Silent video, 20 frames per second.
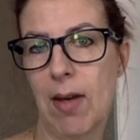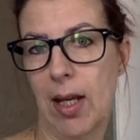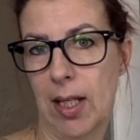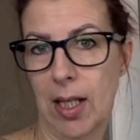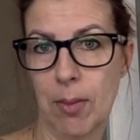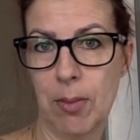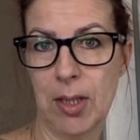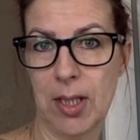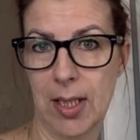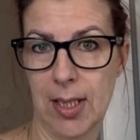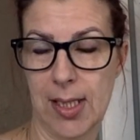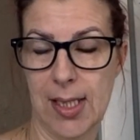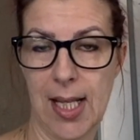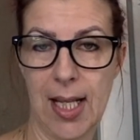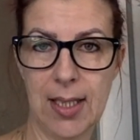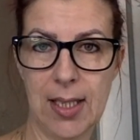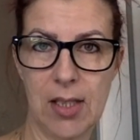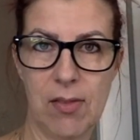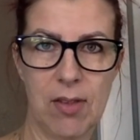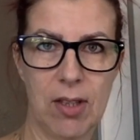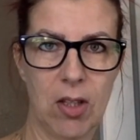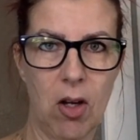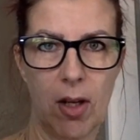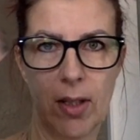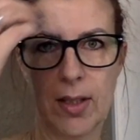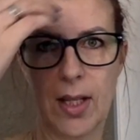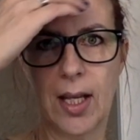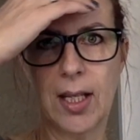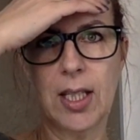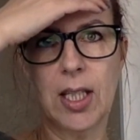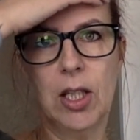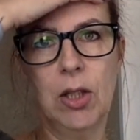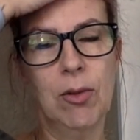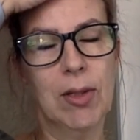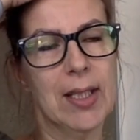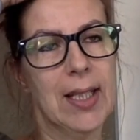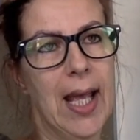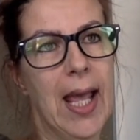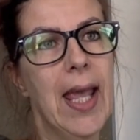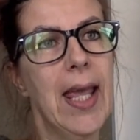weil ich habe euch ja gesagt, das wird heute ein
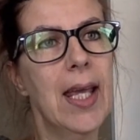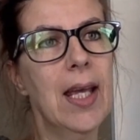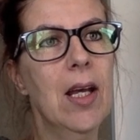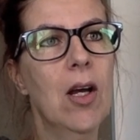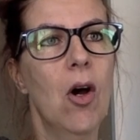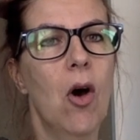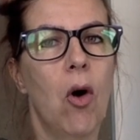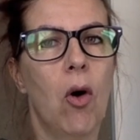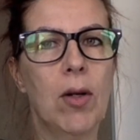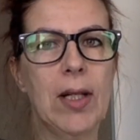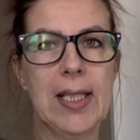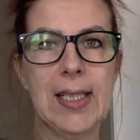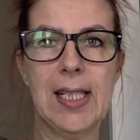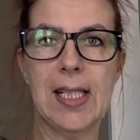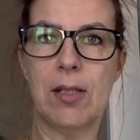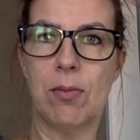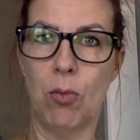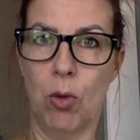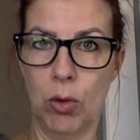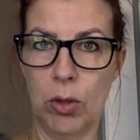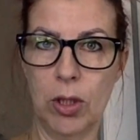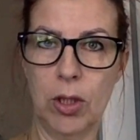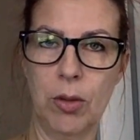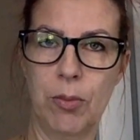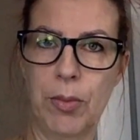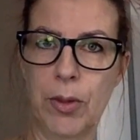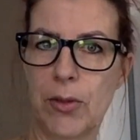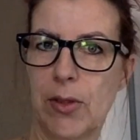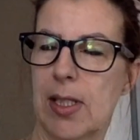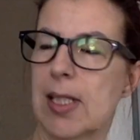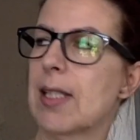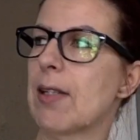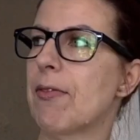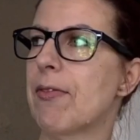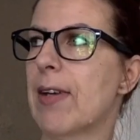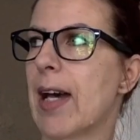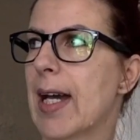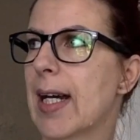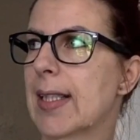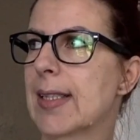QA und es ist Montag und bei uns ist ja
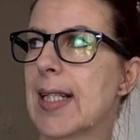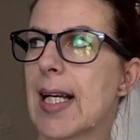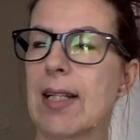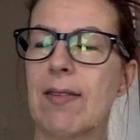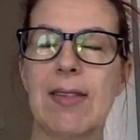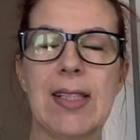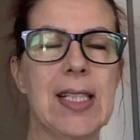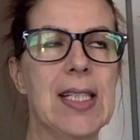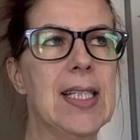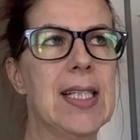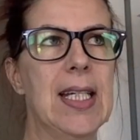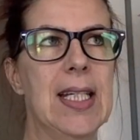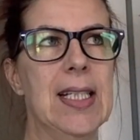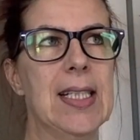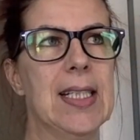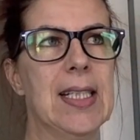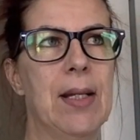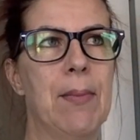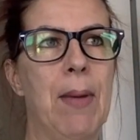Feiertag, weil es ist der 1.